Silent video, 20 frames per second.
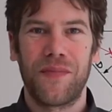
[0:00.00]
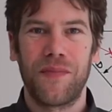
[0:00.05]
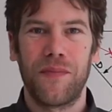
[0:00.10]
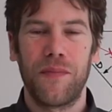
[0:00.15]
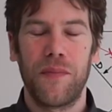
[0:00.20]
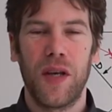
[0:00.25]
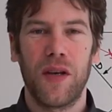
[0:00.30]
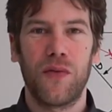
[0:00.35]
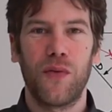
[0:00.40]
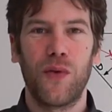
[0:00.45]

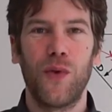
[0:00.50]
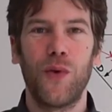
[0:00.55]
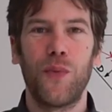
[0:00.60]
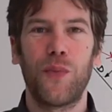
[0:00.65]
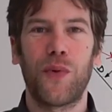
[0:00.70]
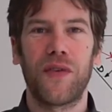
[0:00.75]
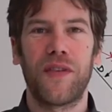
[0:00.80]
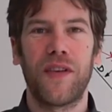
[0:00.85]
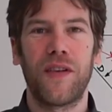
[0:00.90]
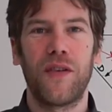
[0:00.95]
bienvenue
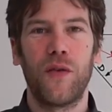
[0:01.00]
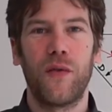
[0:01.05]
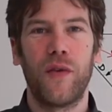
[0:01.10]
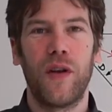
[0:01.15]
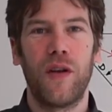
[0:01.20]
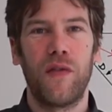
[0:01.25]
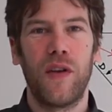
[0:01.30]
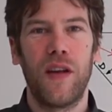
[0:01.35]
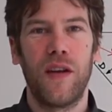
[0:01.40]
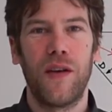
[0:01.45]
pour cette
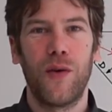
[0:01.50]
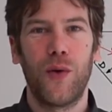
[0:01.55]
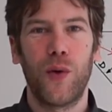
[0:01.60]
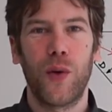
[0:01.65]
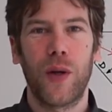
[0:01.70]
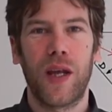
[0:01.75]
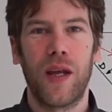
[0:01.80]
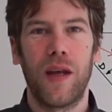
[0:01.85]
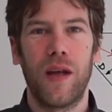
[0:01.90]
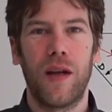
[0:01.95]
nouvelle vidéo
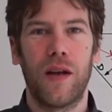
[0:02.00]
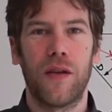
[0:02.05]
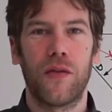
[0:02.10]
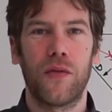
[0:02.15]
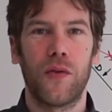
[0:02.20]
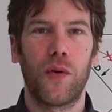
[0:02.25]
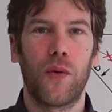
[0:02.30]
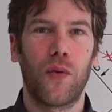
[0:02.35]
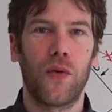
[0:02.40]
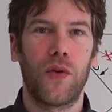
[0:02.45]
qui est la
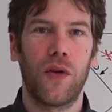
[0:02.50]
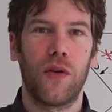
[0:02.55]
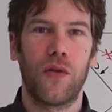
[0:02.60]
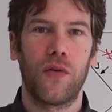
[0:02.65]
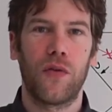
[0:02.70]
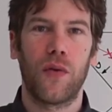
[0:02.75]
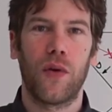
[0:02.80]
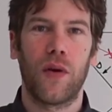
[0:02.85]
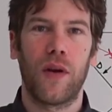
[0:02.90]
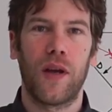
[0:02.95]
seconde
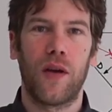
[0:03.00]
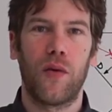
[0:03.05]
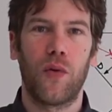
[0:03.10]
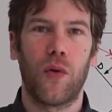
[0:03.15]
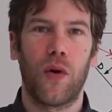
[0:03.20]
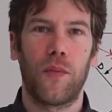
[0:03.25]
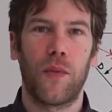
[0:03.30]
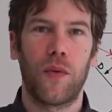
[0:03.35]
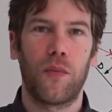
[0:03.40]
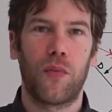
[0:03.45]
sur les
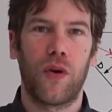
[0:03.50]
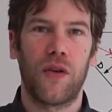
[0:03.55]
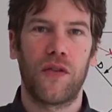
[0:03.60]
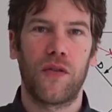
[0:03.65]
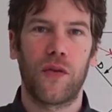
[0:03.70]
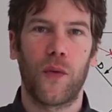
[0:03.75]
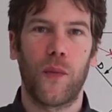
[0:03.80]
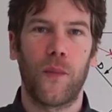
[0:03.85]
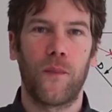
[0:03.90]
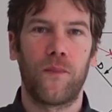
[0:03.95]
couronnements de
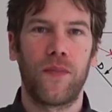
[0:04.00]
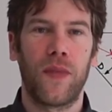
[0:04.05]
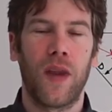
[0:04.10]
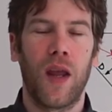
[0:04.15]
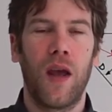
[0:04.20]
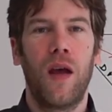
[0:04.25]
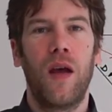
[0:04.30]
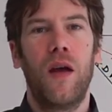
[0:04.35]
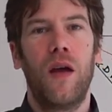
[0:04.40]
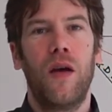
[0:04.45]
poinçons.
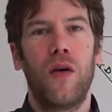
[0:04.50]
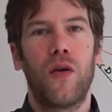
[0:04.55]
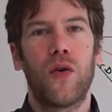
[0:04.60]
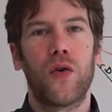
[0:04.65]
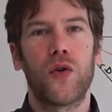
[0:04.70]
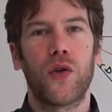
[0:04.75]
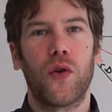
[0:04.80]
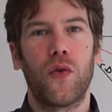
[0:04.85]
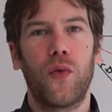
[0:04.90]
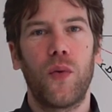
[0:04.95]

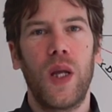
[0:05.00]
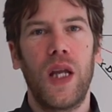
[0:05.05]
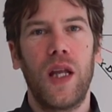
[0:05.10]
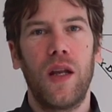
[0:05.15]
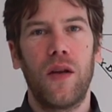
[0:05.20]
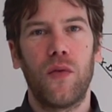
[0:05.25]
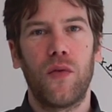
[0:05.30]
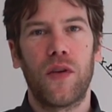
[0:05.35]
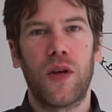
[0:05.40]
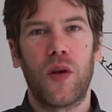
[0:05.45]
Aujourd'hui,
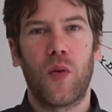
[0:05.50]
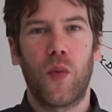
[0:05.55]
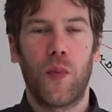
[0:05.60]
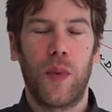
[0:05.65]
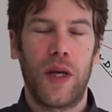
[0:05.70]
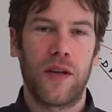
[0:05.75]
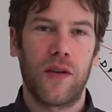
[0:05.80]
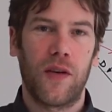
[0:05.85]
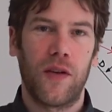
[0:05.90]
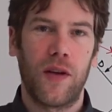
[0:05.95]
nous allons
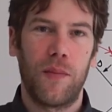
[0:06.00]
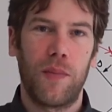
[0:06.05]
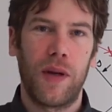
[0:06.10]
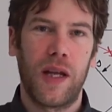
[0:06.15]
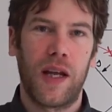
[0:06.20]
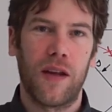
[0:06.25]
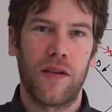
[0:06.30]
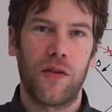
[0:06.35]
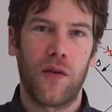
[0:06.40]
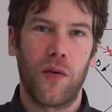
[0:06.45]
mettre en
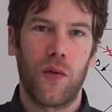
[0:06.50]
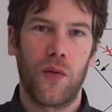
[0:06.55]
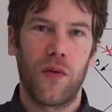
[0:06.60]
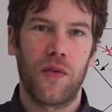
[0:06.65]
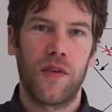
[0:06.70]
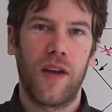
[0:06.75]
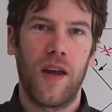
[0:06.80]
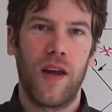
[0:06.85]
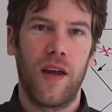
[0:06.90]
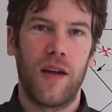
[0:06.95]
application
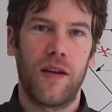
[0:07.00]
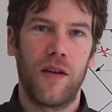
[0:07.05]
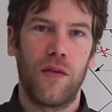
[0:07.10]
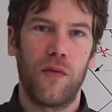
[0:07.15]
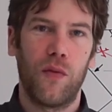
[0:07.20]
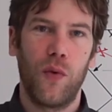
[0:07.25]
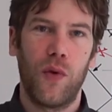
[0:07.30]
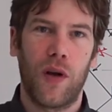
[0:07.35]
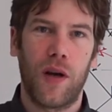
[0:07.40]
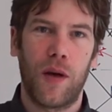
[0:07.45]
ce qui a été
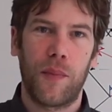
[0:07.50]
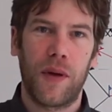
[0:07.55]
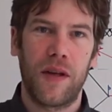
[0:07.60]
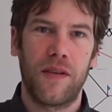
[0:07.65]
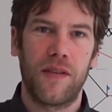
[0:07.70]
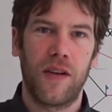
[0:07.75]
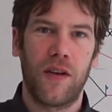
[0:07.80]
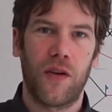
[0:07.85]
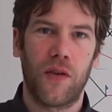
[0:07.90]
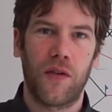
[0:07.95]
vu dans la
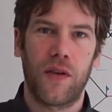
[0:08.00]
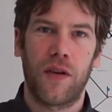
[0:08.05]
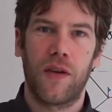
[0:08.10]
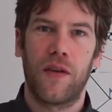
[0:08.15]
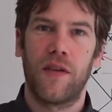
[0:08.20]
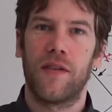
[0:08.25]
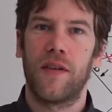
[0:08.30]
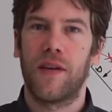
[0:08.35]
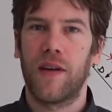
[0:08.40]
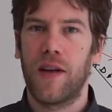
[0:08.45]
précédente,
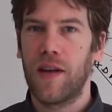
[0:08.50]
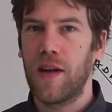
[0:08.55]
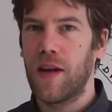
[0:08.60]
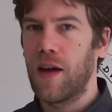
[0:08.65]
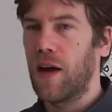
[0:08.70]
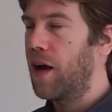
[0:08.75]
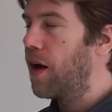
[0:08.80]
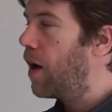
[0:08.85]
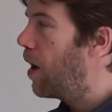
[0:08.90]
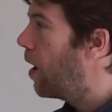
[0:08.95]

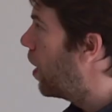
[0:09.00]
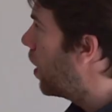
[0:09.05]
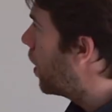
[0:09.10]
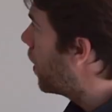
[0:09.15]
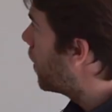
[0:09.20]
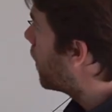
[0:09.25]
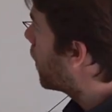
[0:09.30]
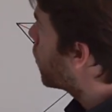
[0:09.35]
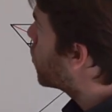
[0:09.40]
c'est-à-dire des